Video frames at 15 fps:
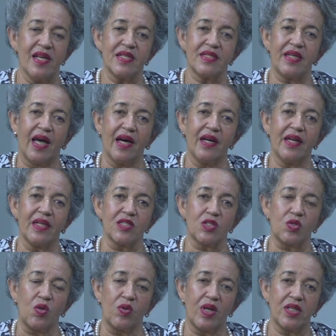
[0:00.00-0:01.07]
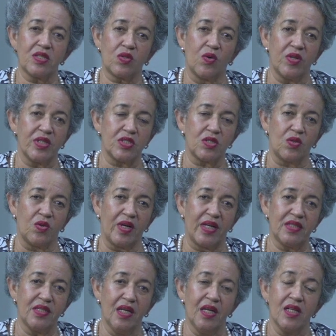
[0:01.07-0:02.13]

sean gestoras, cogestoras,